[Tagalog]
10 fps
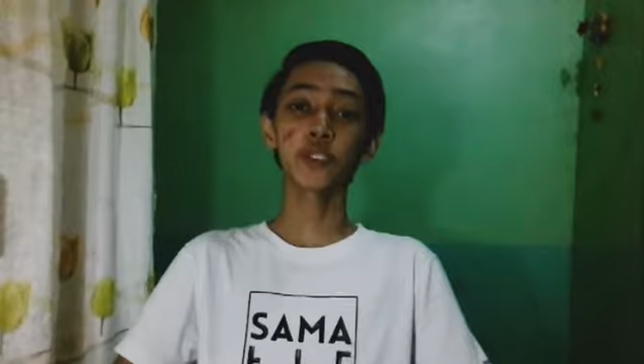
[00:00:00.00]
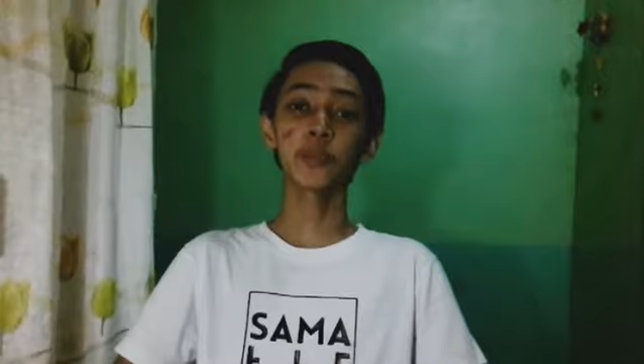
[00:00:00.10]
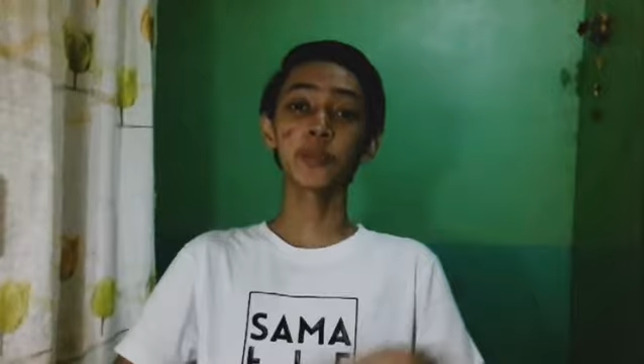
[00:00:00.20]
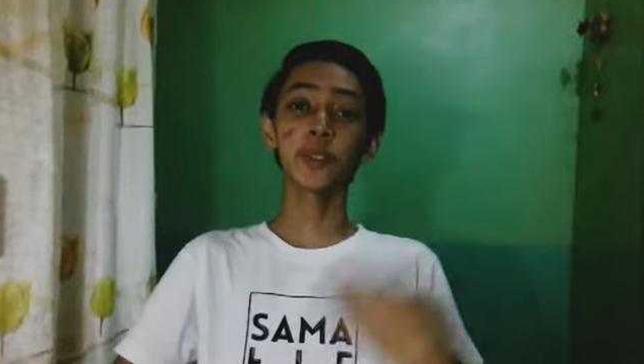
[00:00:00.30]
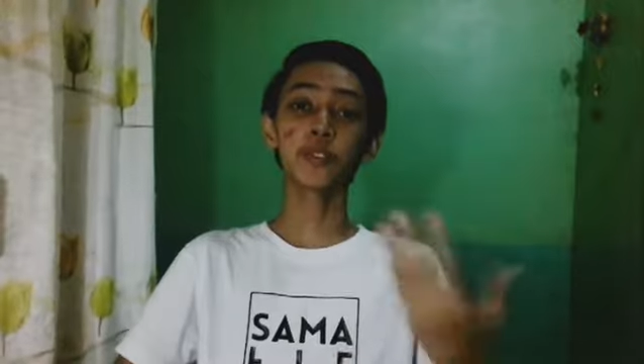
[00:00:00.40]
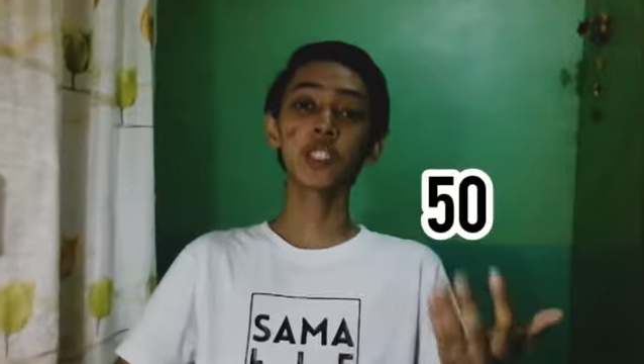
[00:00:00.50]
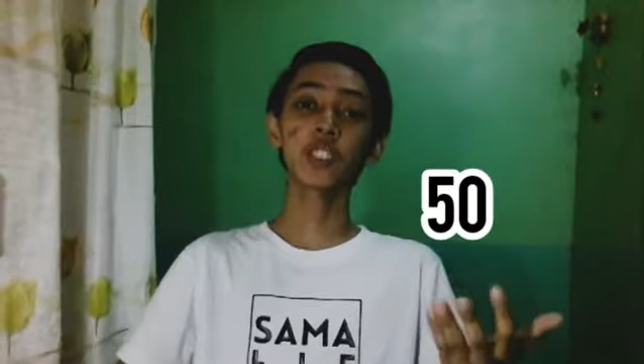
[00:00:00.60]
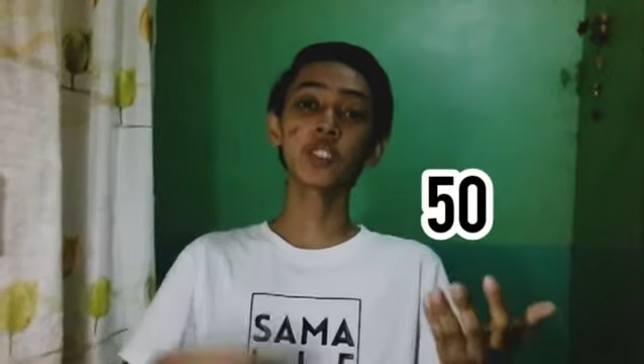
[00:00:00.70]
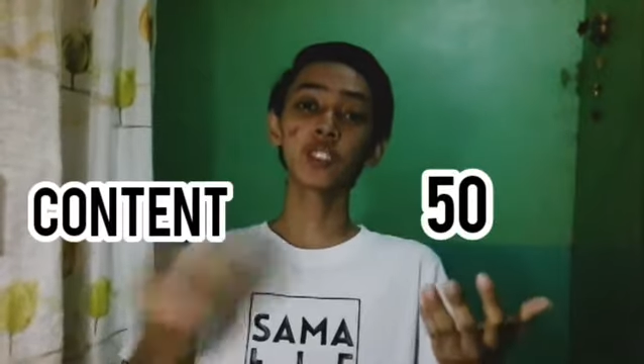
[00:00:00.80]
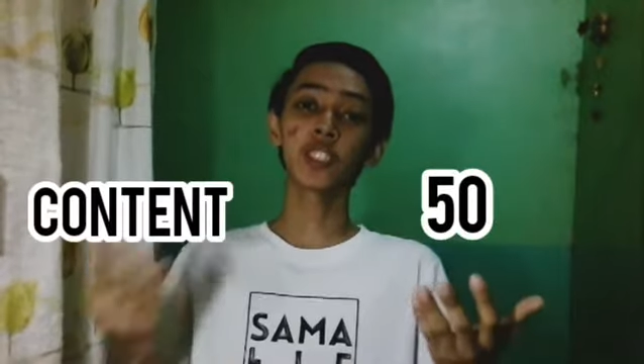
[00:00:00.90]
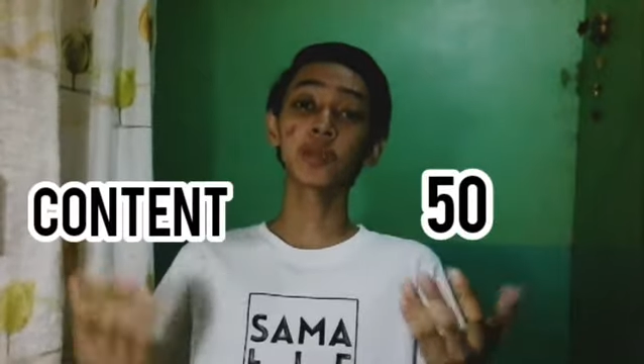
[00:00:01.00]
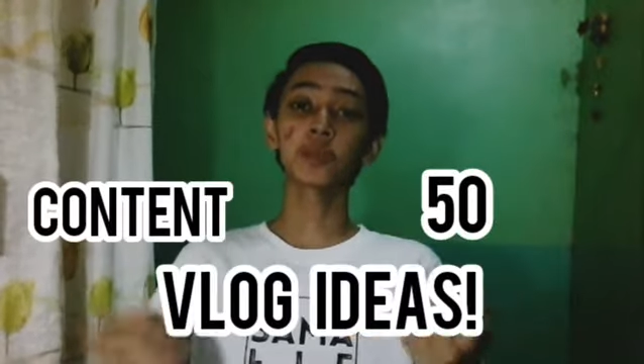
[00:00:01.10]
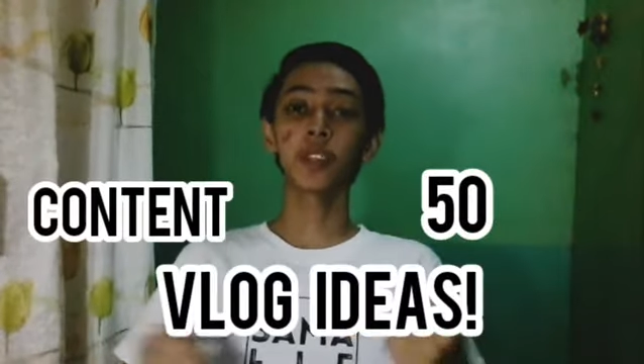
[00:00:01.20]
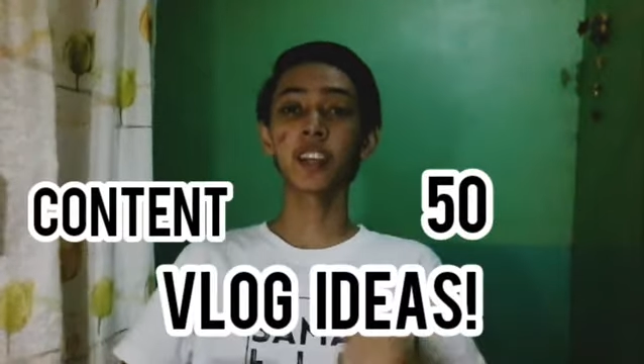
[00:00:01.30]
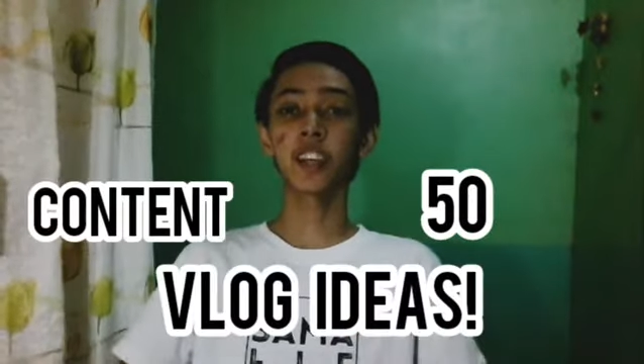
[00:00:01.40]
akong 50 content
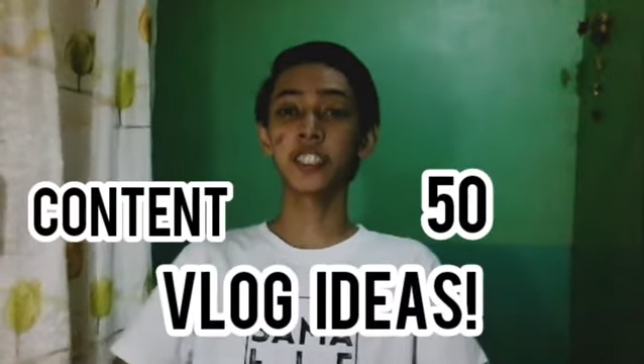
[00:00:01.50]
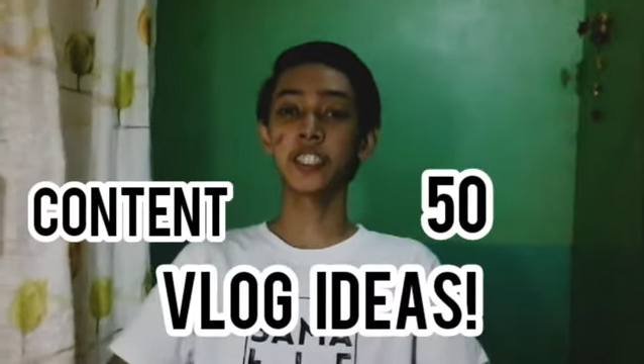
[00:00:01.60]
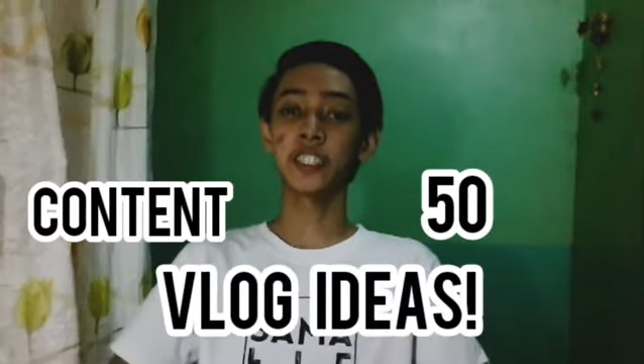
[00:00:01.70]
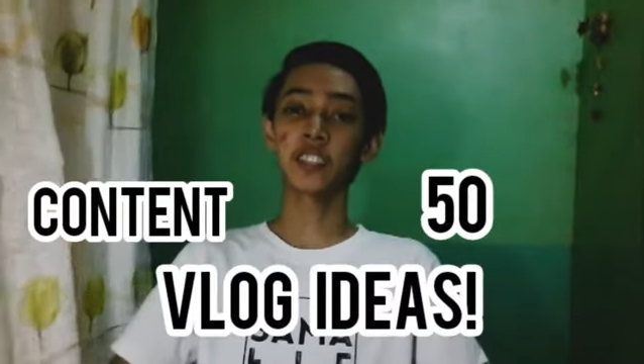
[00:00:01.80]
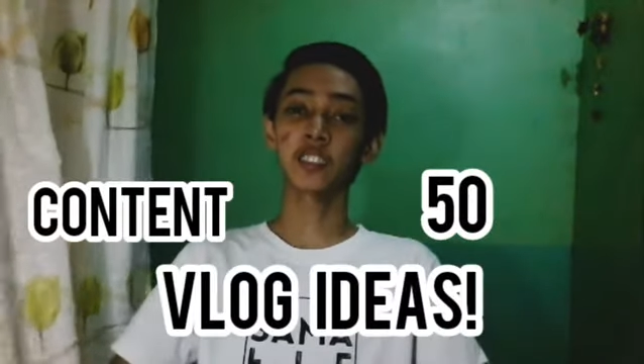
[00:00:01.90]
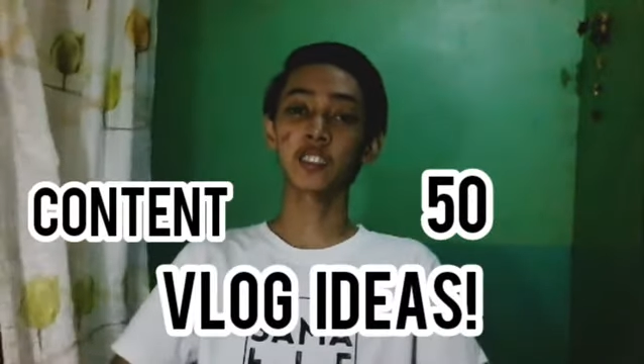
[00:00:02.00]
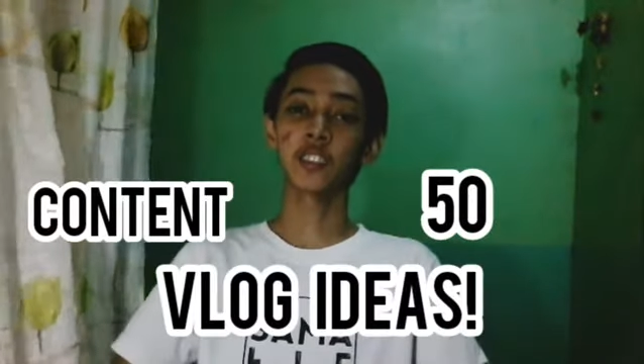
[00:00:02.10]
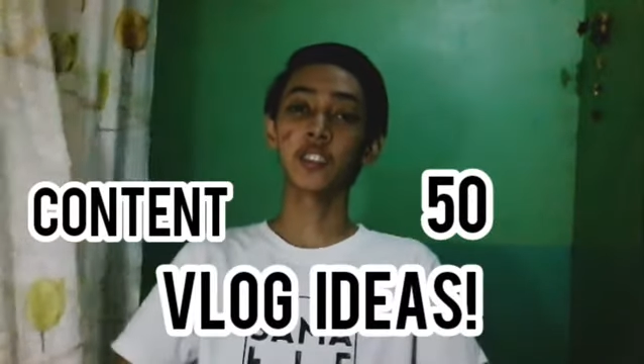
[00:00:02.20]
vlog ideas.